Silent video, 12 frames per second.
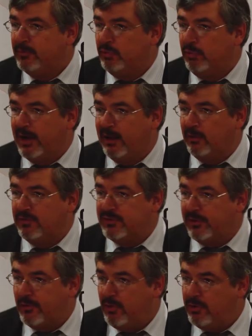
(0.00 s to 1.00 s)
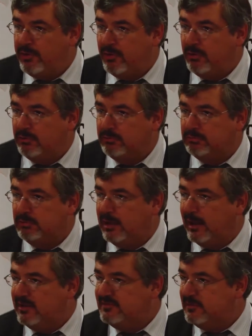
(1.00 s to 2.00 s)
su grado de desarrollo,
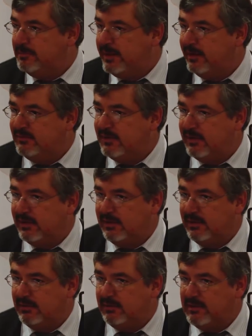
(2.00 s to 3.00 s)
la incipiente,